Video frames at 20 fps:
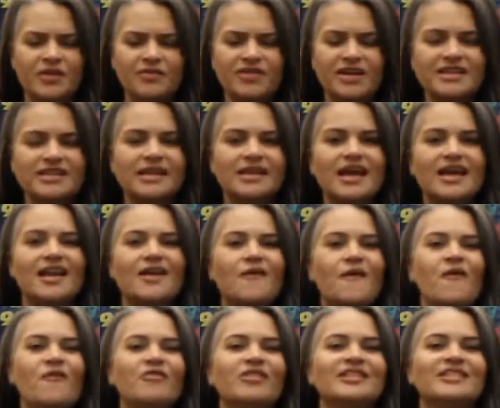faz aquela
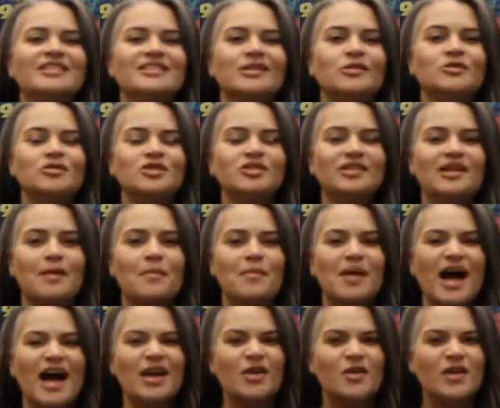convenção de
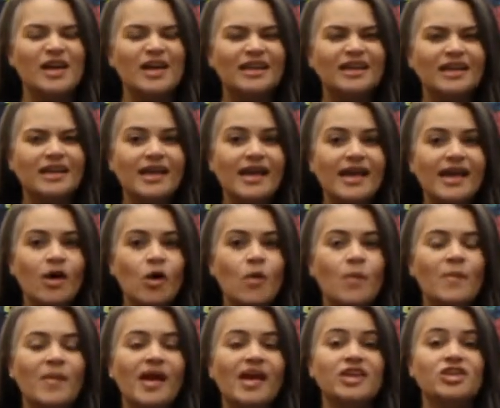trabalho que
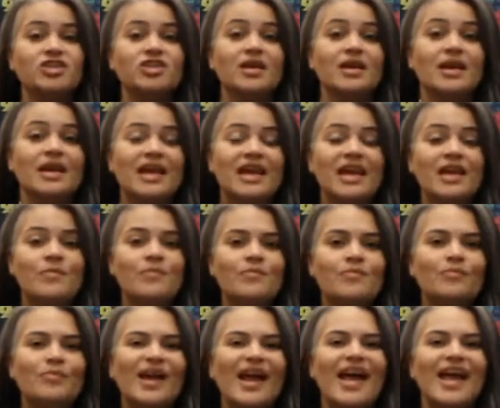realmente
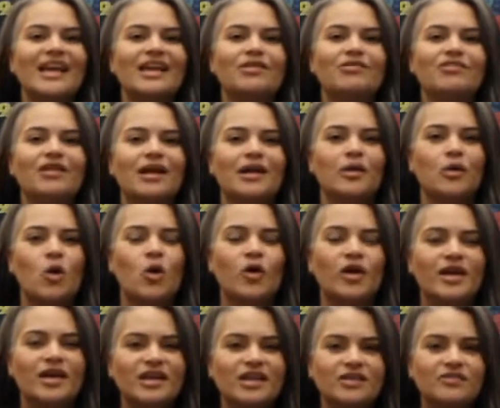empregue
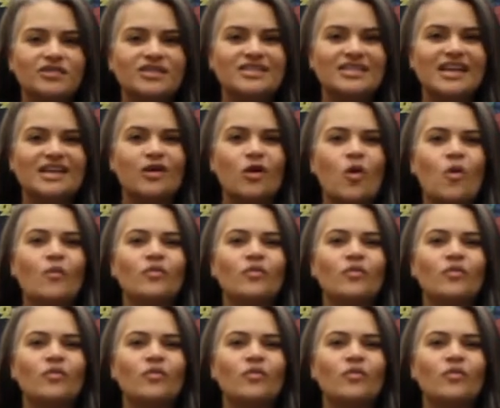valor, que você